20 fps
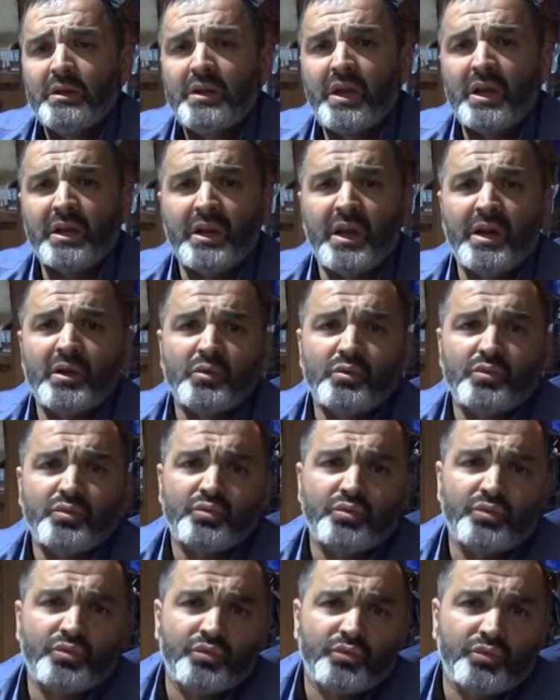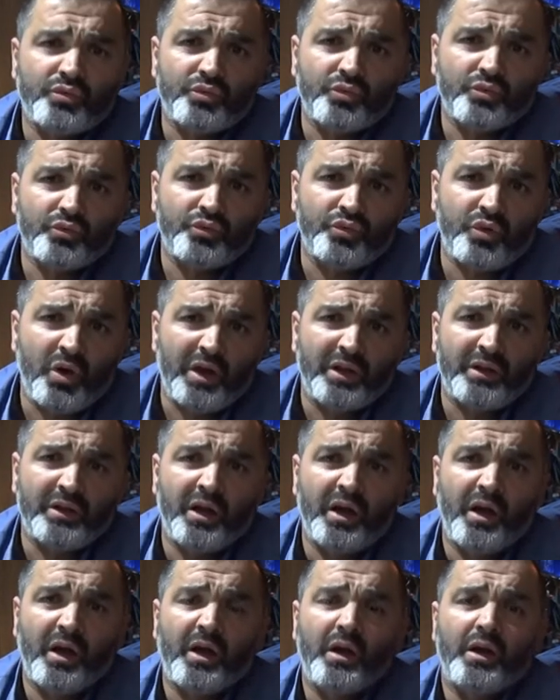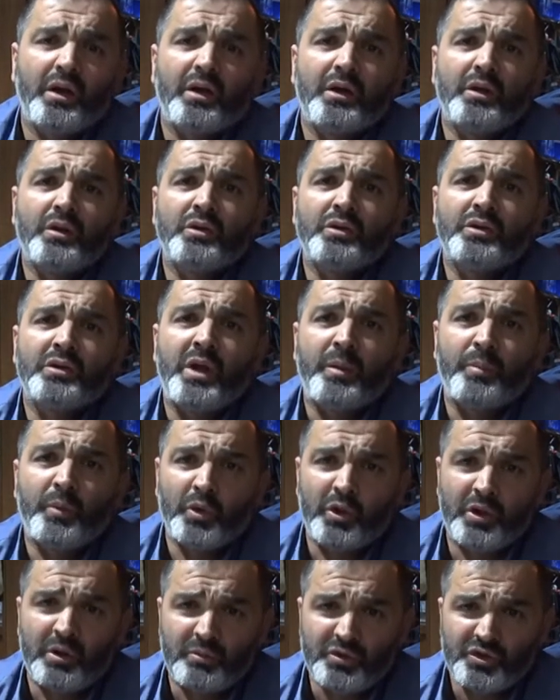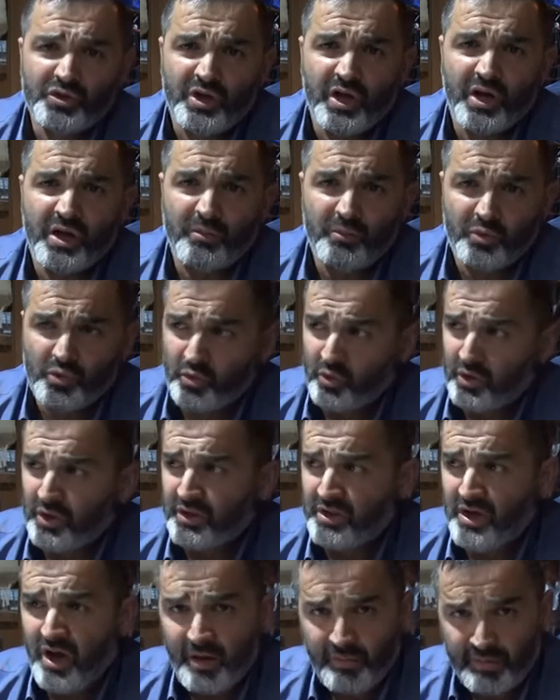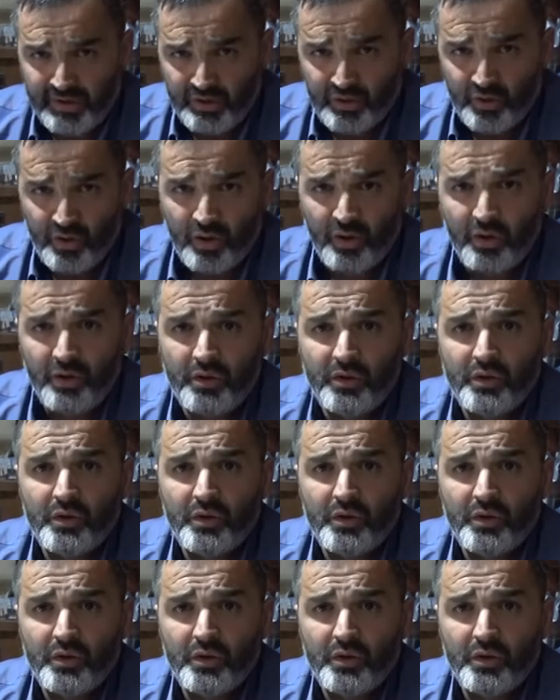Tekrar şu anda depolarımızda kale boduları devam ediyor.